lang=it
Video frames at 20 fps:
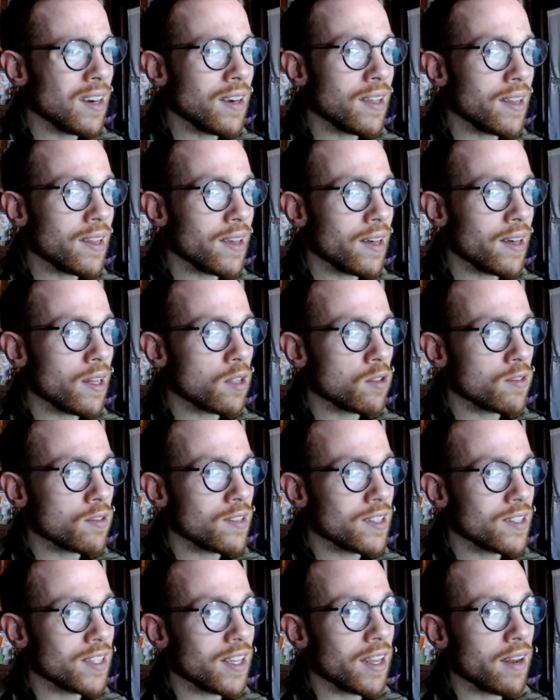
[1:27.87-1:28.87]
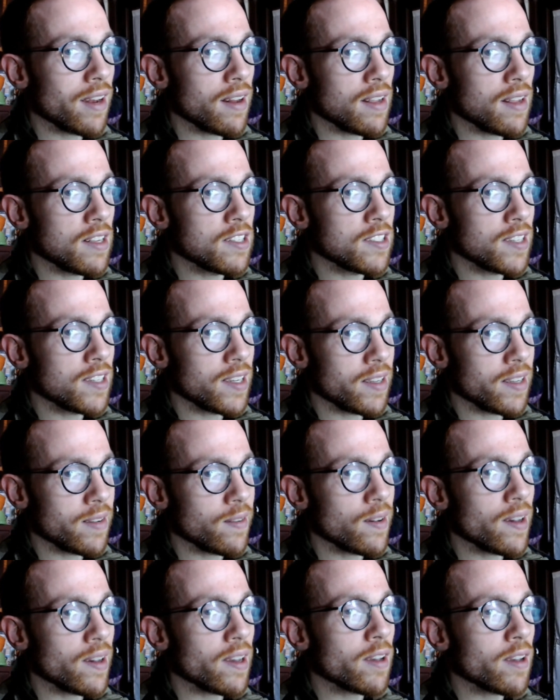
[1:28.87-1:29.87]
creato da Terra
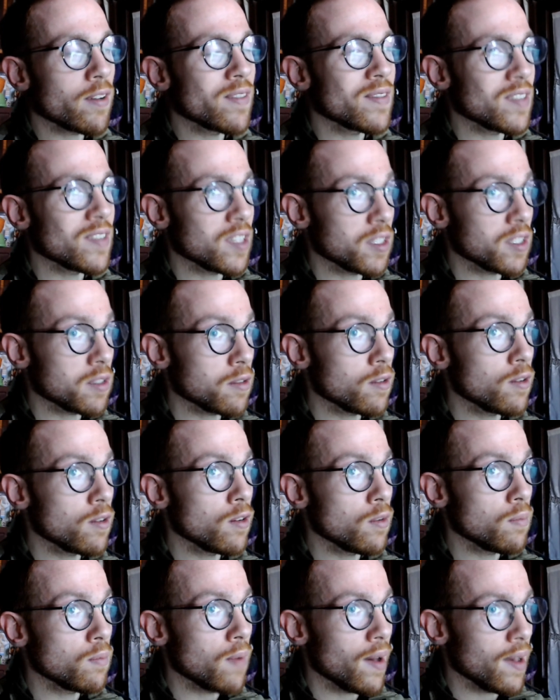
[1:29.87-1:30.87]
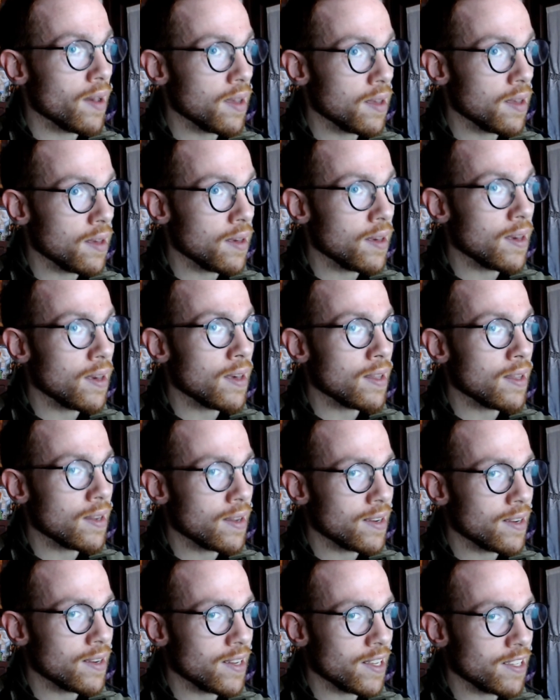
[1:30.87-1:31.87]
Ingegno e che ho visto ormai
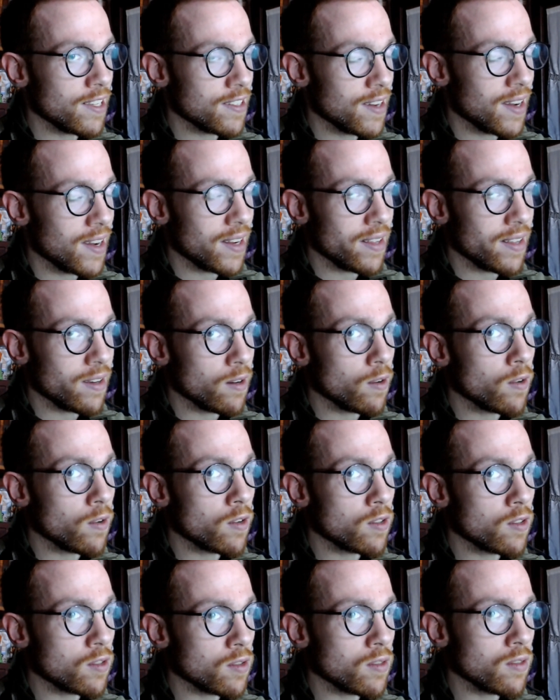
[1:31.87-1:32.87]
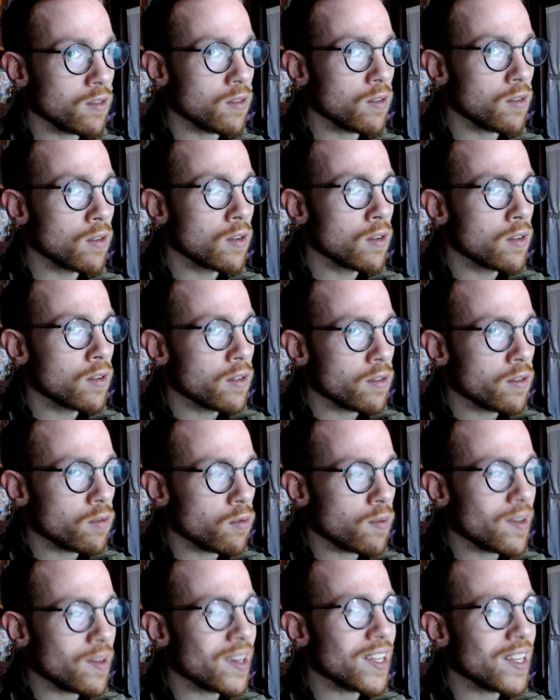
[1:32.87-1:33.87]
ere glaciali or sono
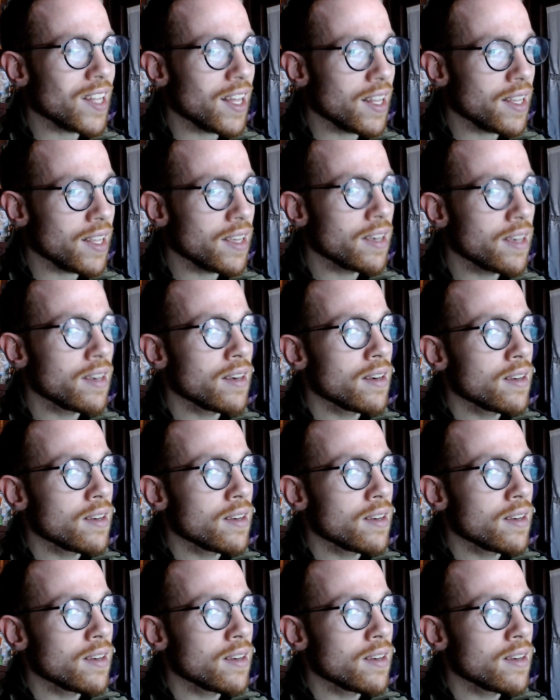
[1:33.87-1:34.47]
sul canale